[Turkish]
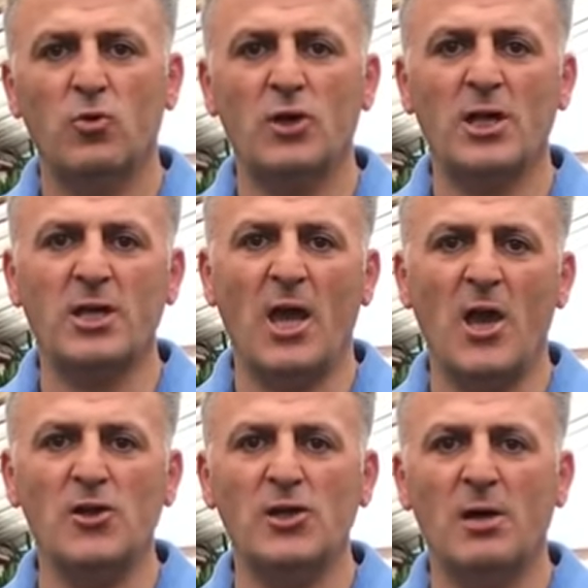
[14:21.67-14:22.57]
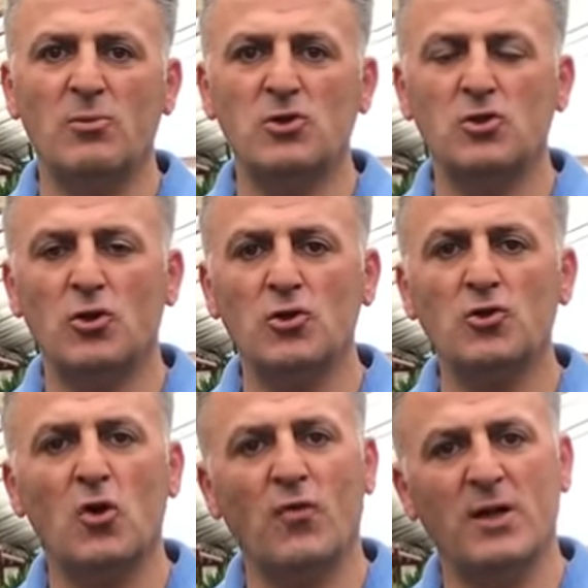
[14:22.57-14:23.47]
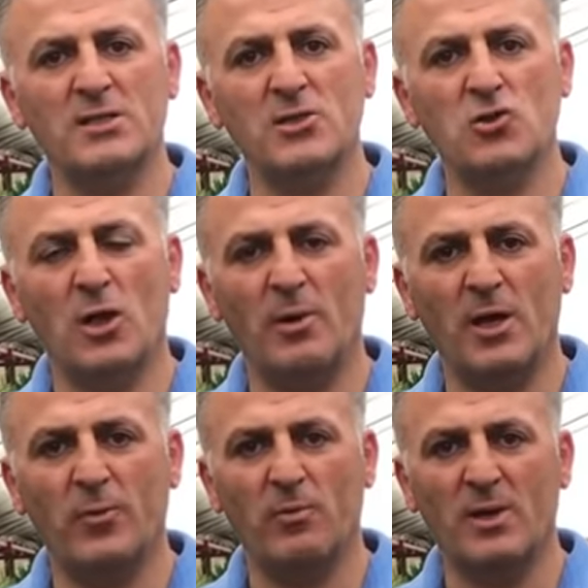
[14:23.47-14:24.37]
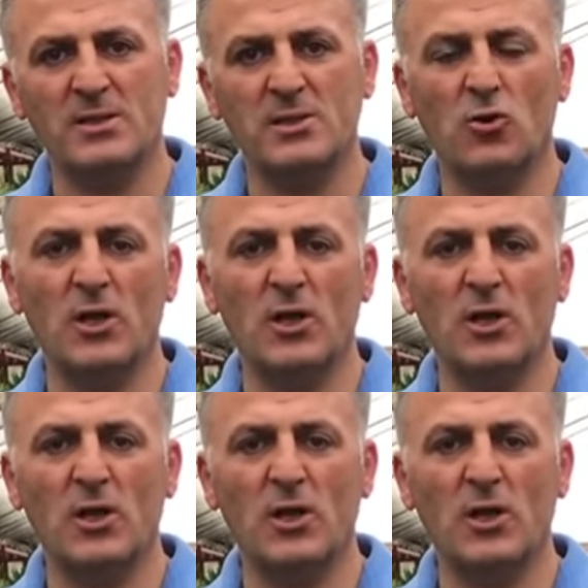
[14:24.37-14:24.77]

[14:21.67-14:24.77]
Buradaki en önemli sorun çok fazla sulama yapılması.